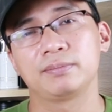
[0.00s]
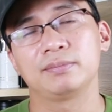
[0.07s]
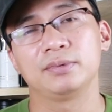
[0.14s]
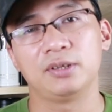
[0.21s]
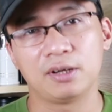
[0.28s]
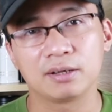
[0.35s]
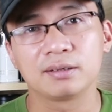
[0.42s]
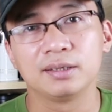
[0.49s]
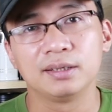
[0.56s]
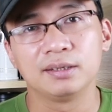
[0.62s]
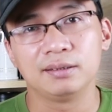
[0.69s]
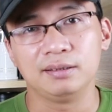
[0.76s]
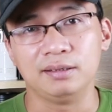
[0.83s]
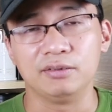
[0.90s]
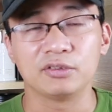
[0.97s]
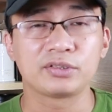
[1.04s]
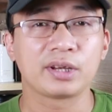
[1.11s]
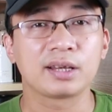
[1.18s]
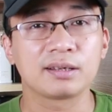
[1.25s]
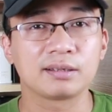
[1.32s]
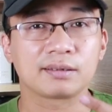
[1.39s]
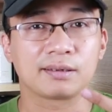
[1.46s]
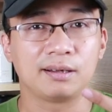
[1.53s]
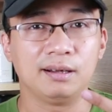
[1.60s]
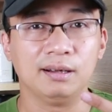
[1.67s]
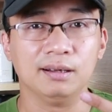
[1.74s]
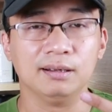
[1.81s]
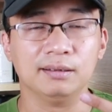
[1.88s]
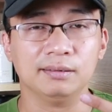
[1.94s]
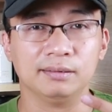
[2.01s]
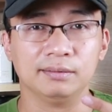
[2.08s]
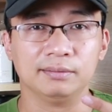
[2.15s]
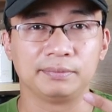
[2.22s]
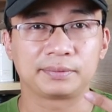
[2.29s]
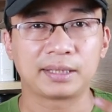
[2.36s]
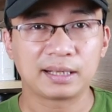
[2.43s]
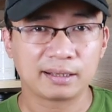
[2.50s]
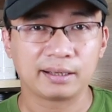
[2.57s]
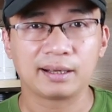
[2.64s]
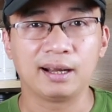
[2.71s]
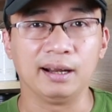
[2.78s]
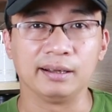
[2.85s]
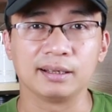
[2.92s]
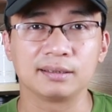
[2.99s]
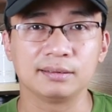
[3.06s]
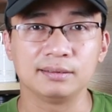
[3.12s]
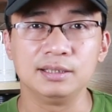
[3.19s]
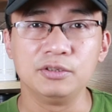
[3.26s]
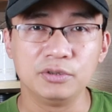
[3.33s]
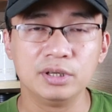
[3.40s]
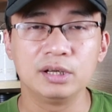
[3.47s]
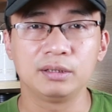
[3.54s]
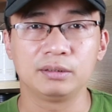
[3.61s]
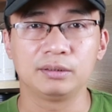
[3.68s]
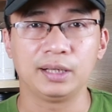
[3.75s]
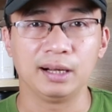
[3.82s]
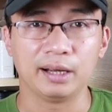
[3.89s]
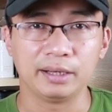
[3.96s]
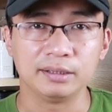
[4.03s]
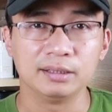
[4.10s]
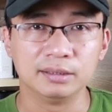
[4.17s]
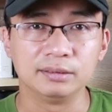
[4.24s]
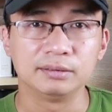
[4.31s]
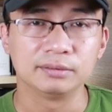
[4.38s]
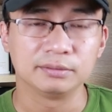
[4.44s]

đó thì nó sẽ tăng cái khả năng lưu hương cả ngày hơn.